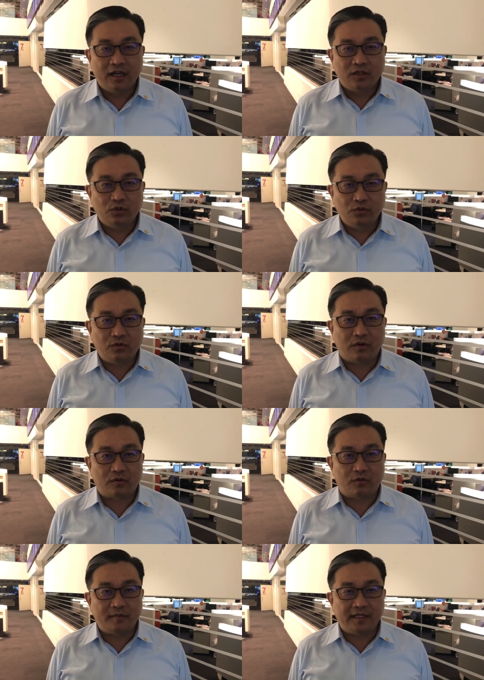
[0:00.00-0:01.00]
如果
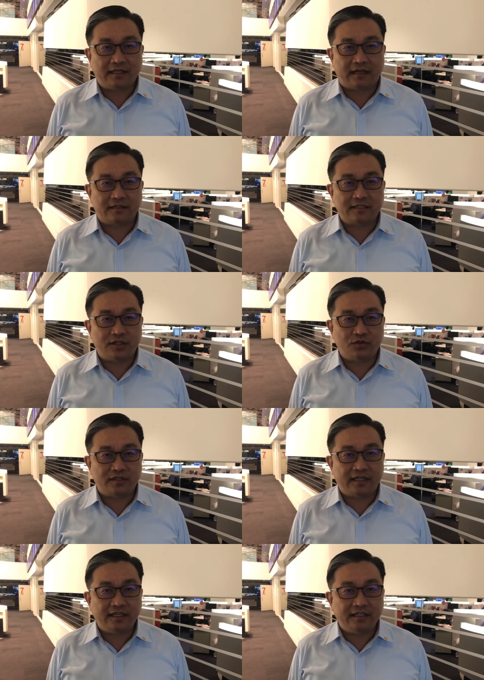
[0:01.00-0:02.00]
国民党这一群
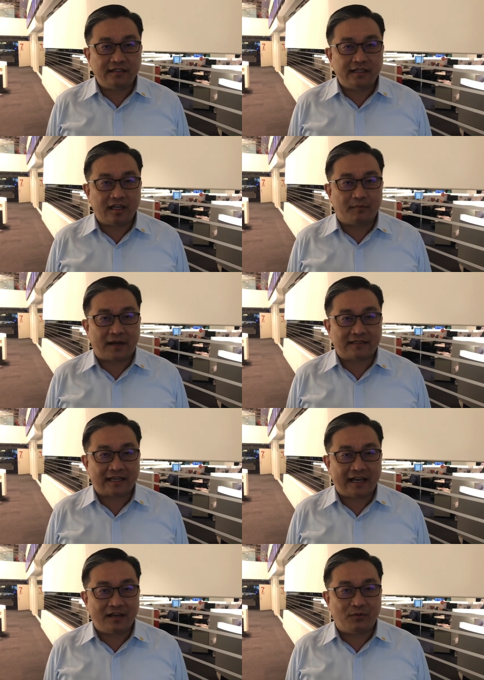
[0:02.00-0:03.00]
人一定要把
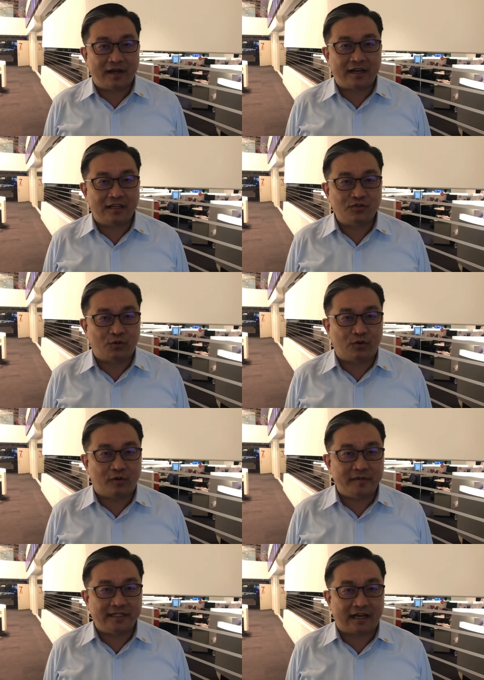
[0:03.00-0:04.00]
台湾跟中国
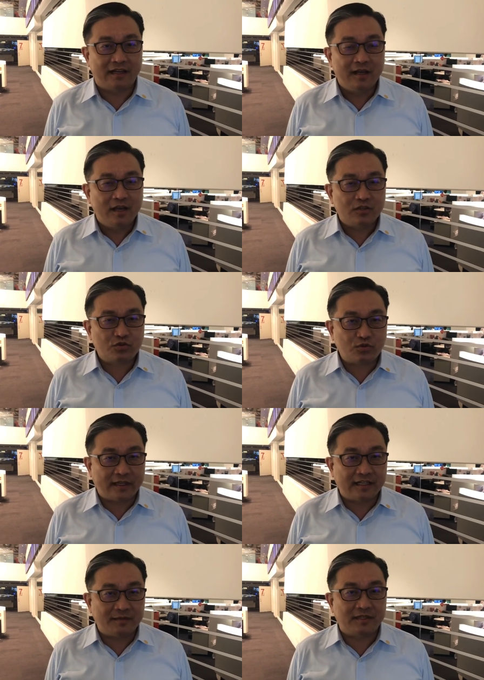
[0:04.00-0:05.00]
国民党
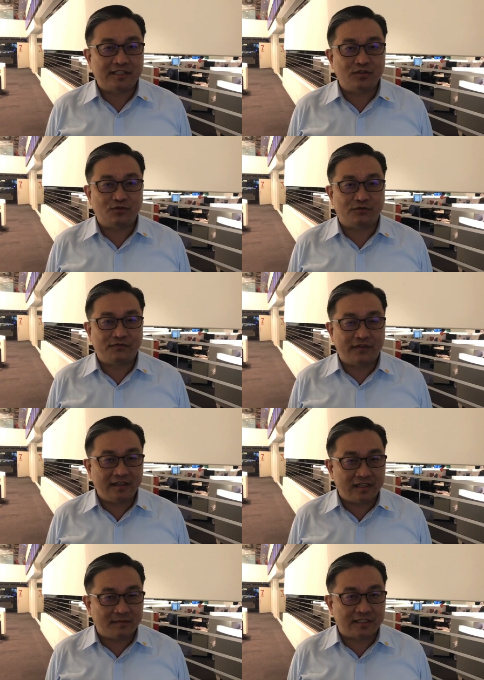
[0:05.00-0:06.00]
算得那么清楚，分
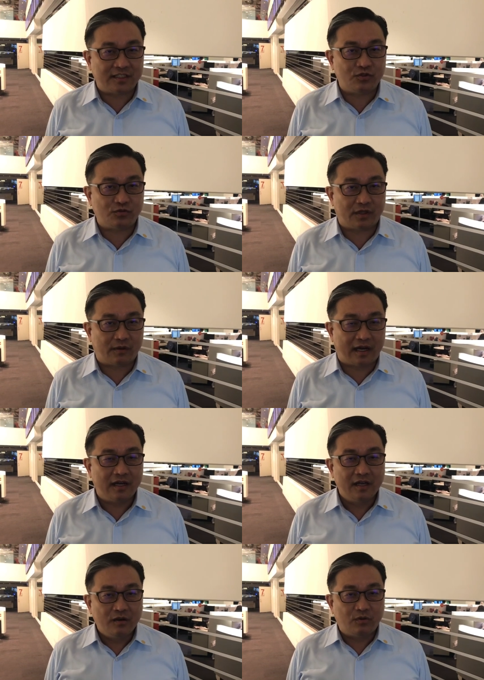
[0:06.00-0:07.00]
得那么清楚的话，
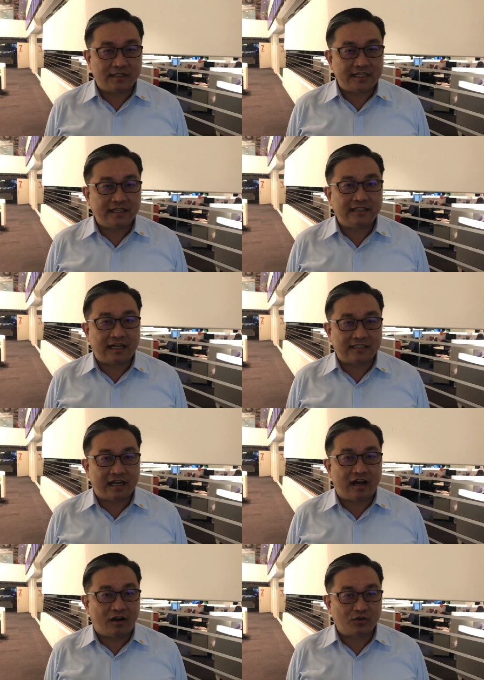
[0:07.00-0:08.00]
我建议大
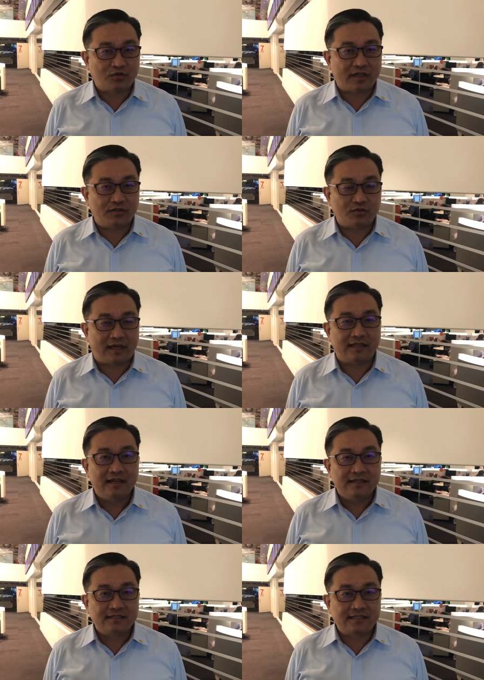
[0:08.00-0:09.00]
家好好算一算。
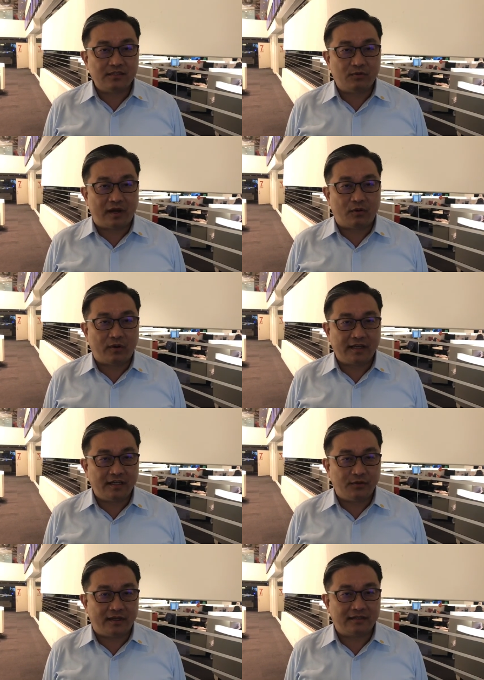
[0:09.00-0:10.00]
四万换
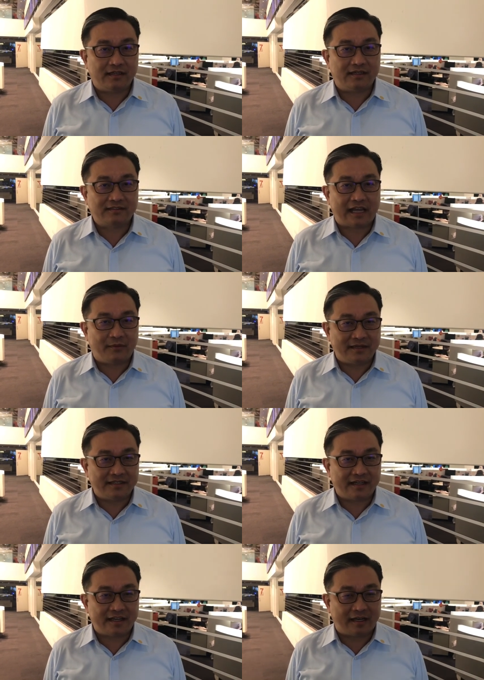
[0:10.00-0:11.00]
一元的台湾
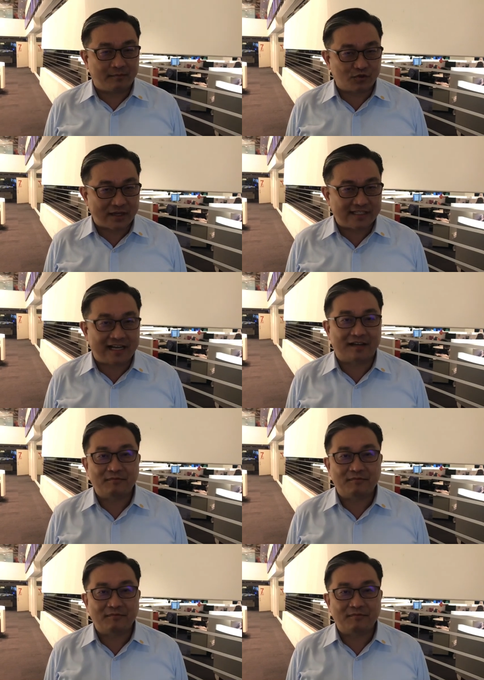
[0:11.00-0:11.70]
人可以跟他们算账。